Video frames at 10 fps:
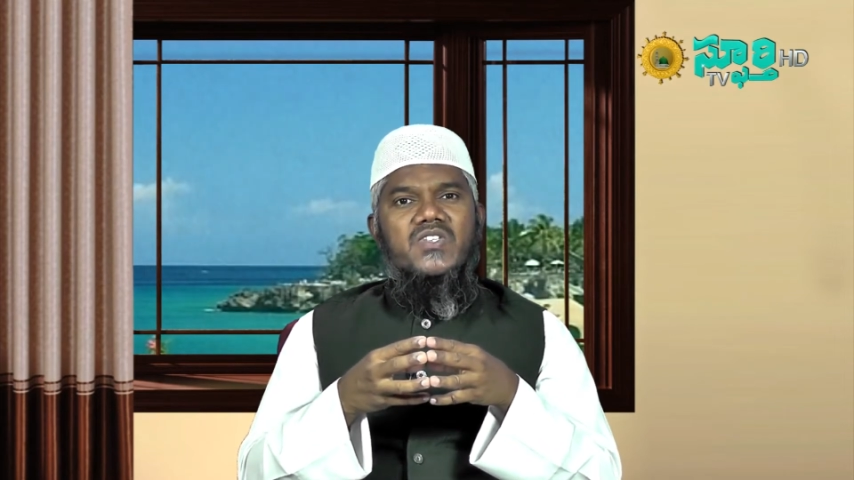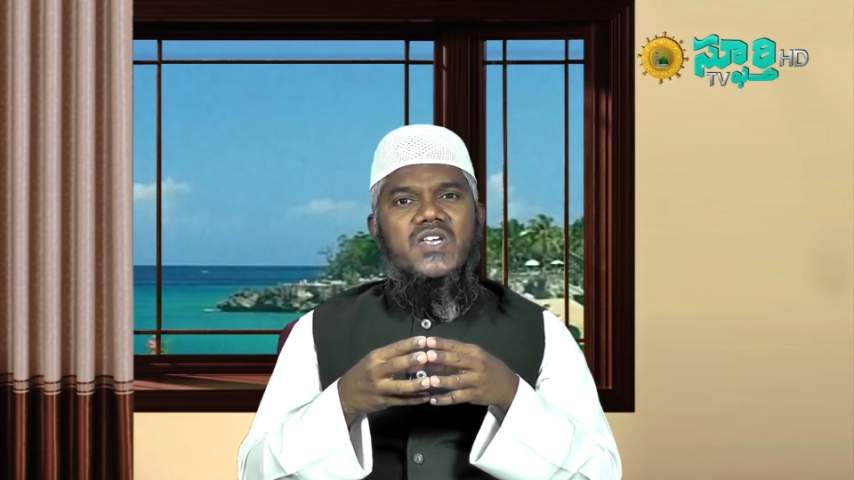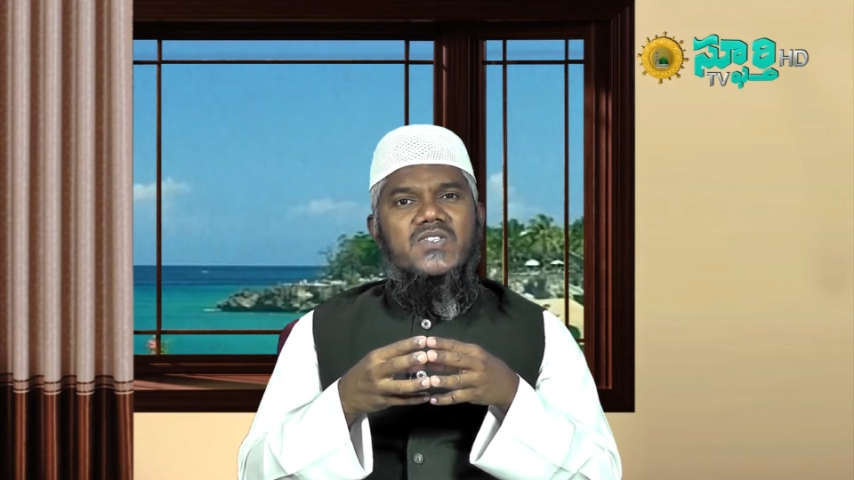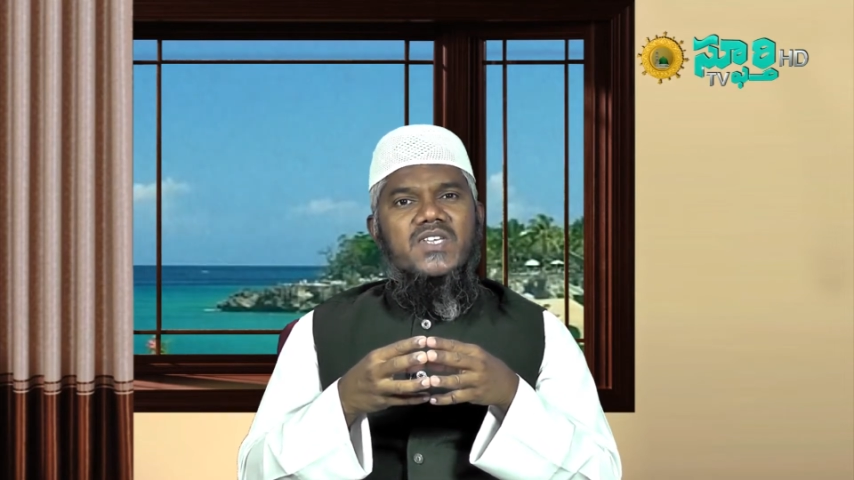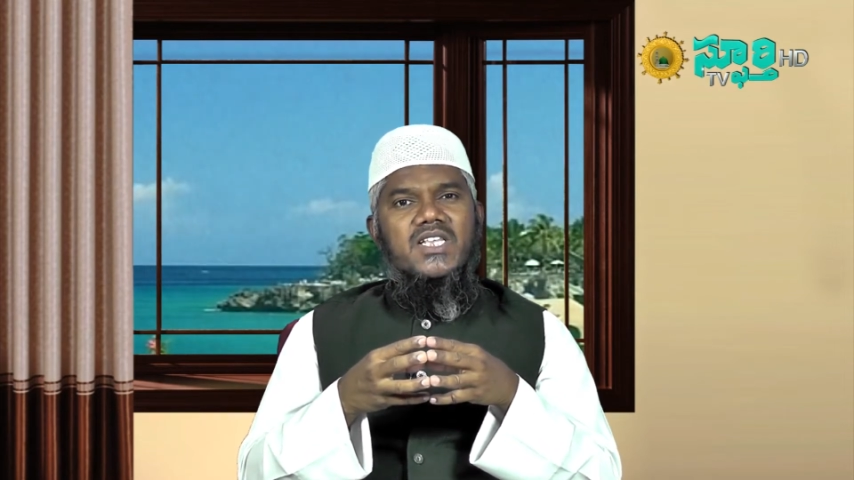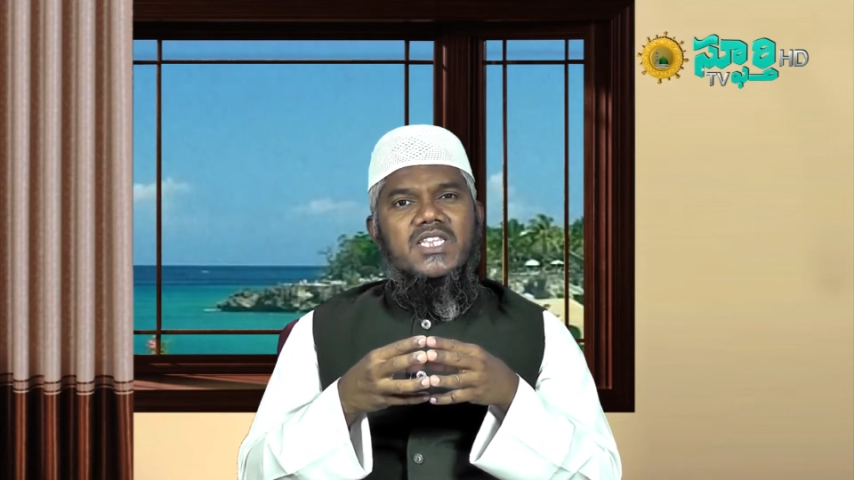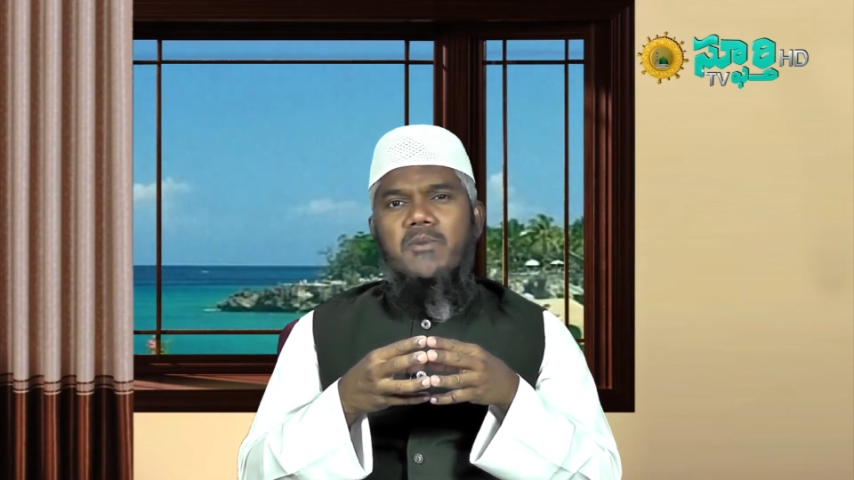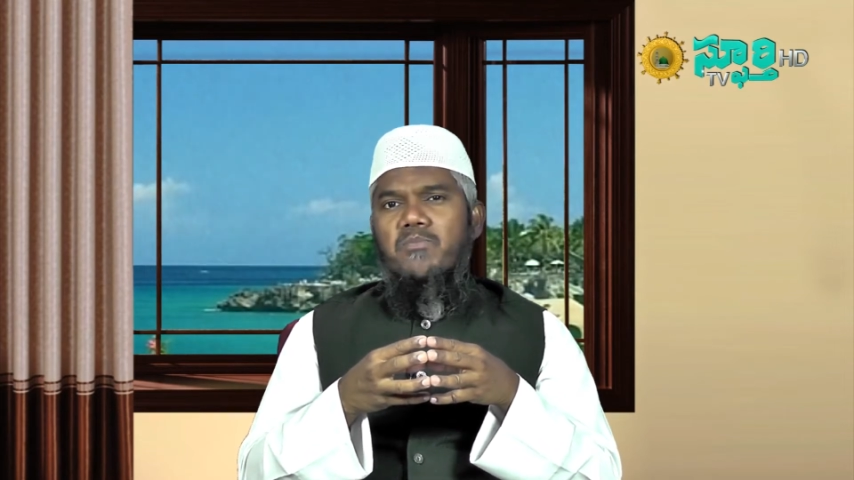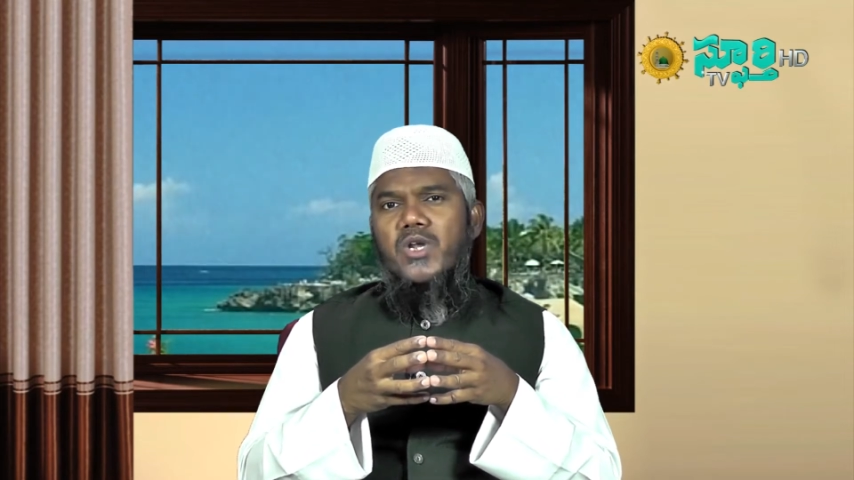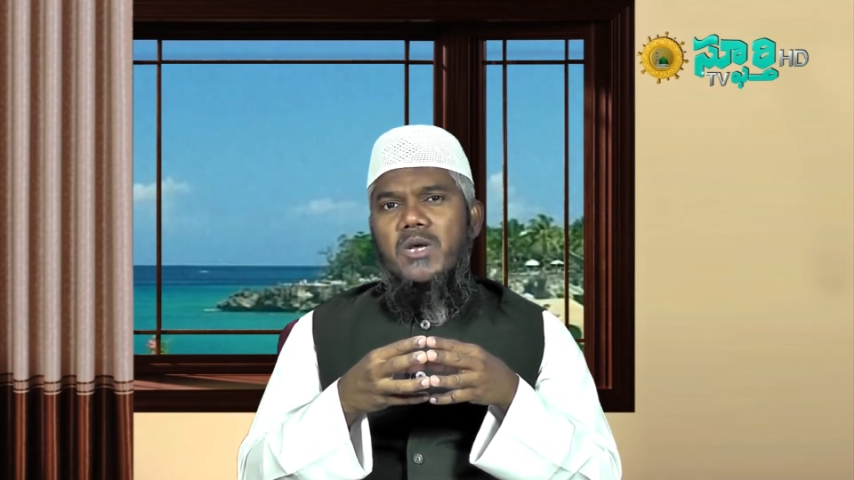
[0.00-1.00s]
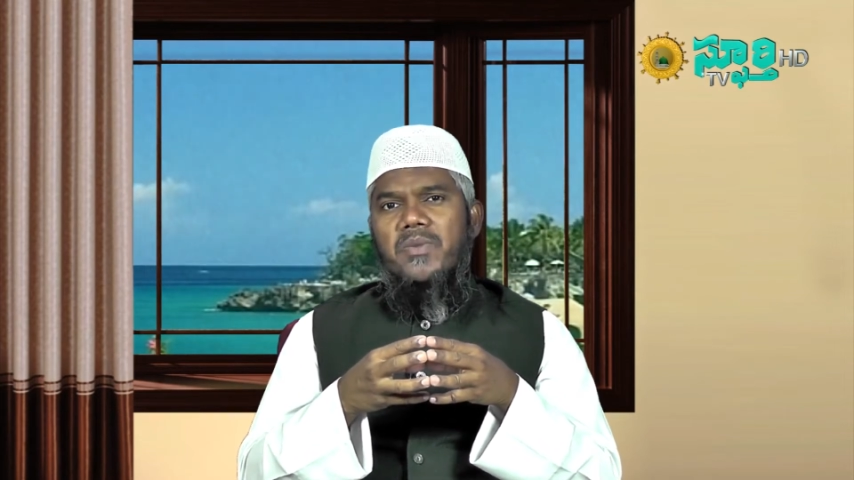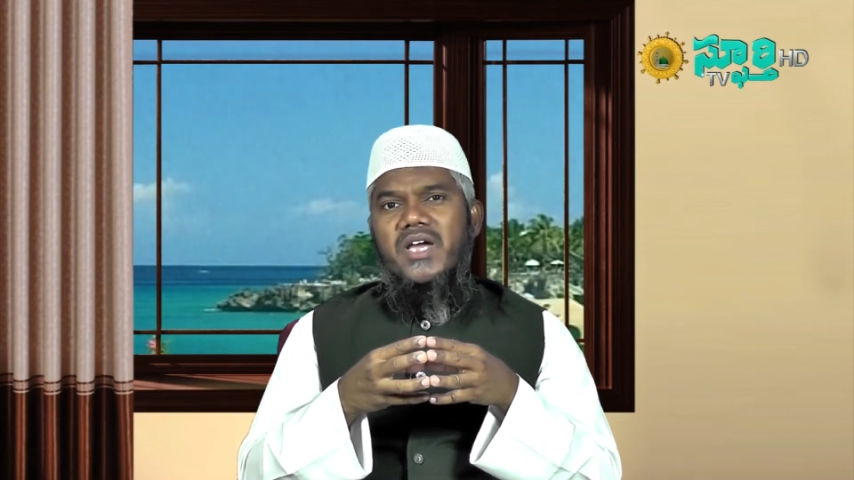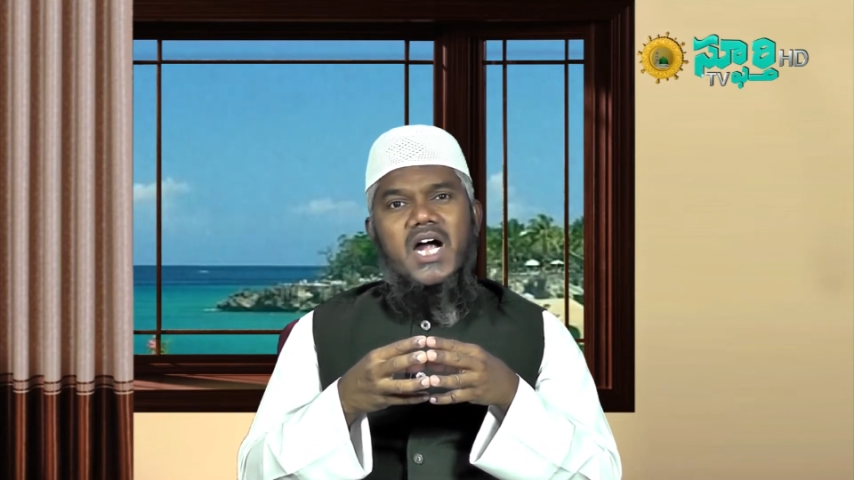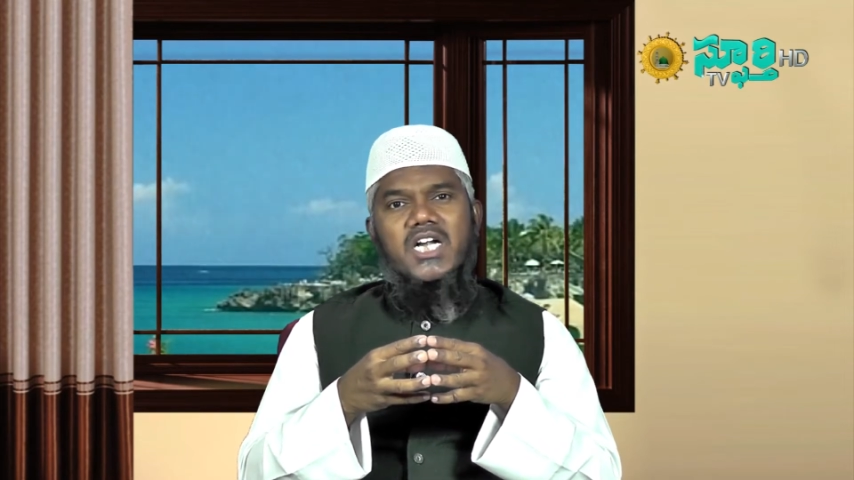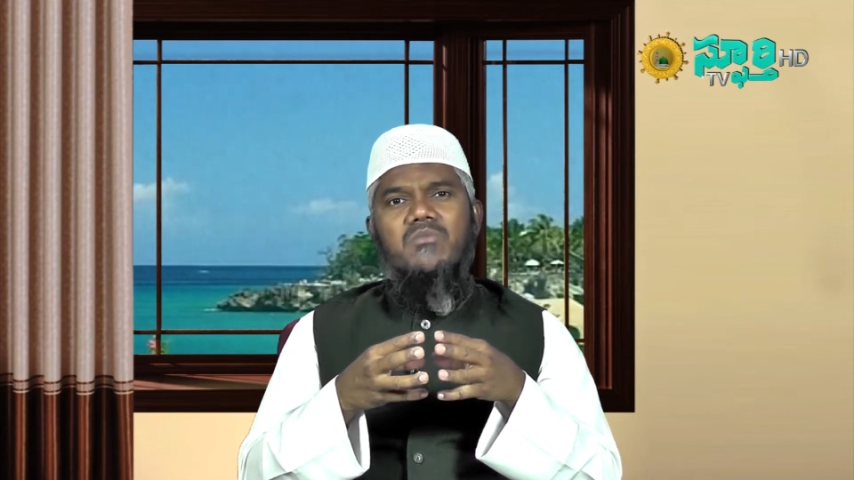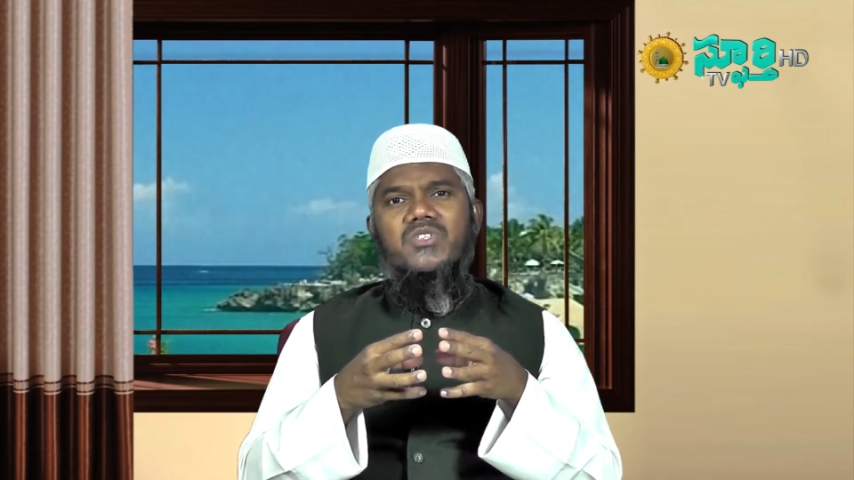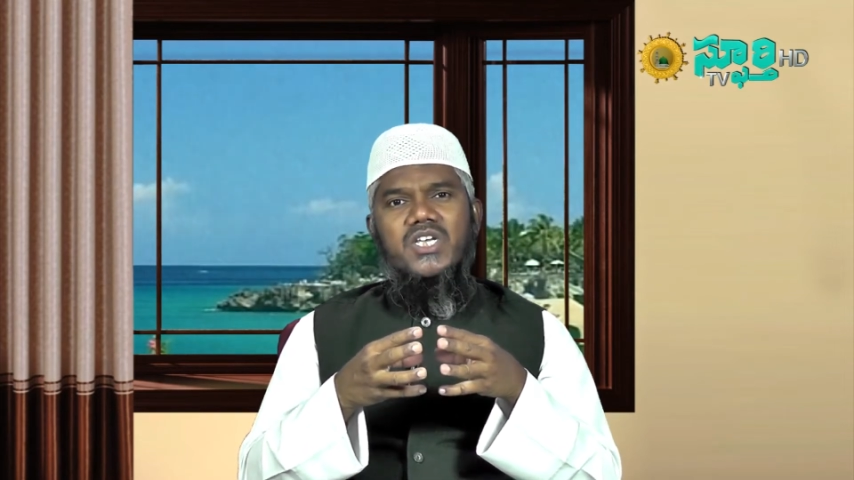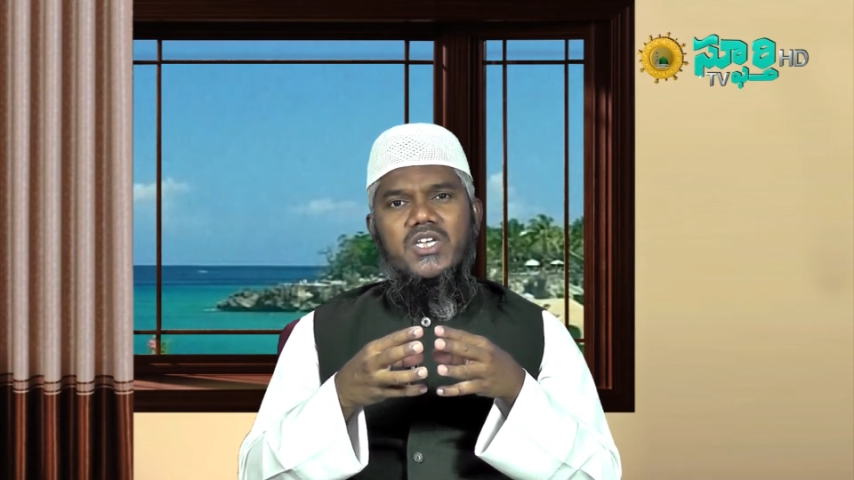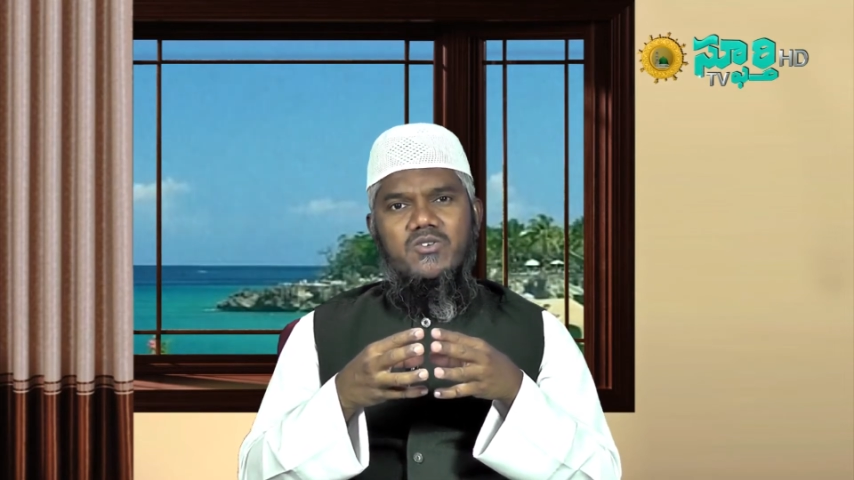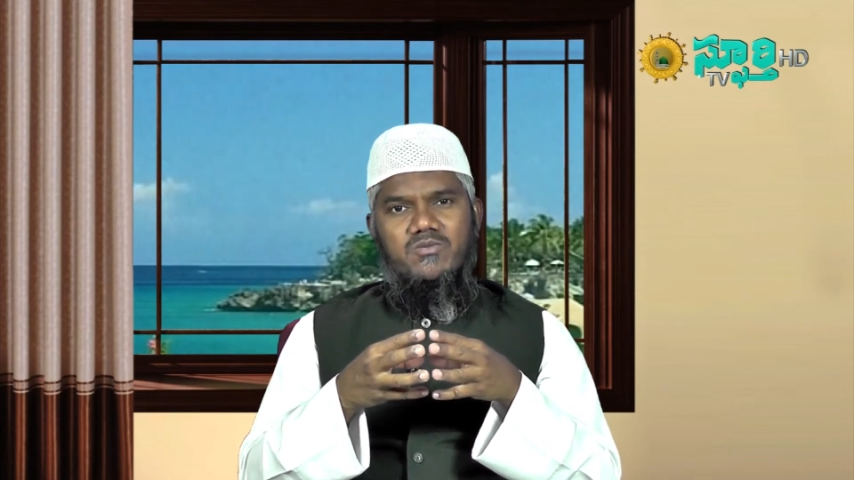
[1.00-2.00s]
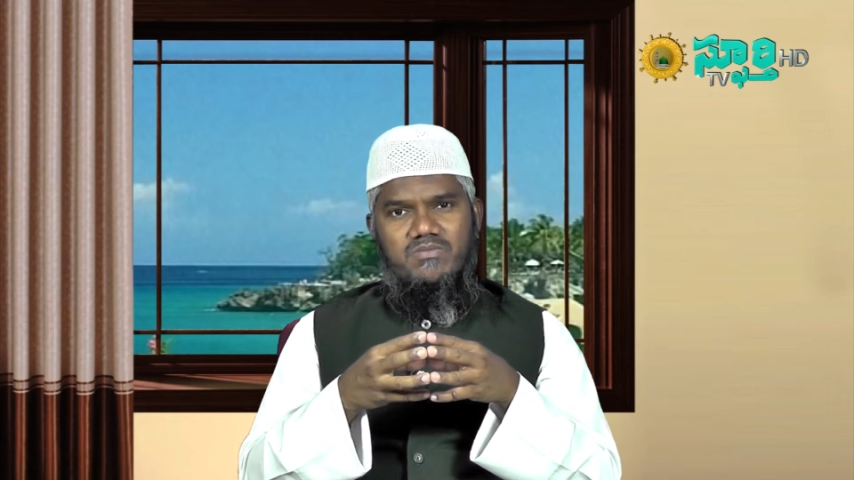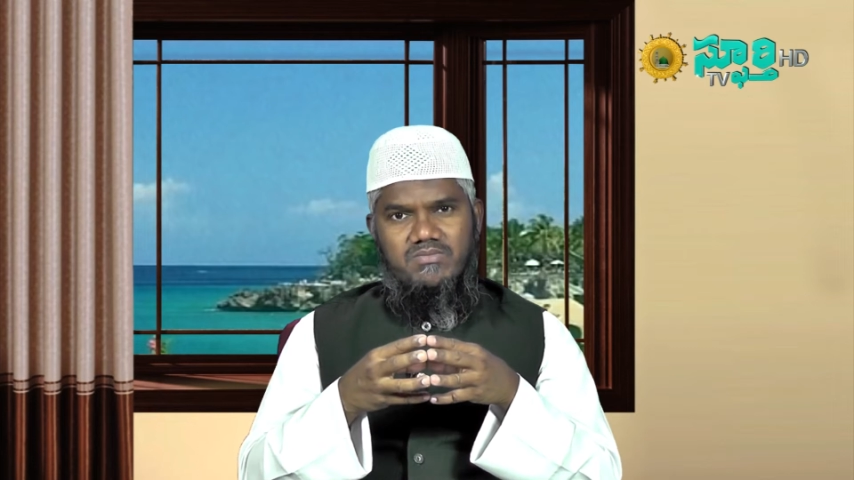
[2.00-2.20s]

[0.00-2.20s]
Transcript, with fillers: చేసిన తప్పులపై హఠం చెయ్యరు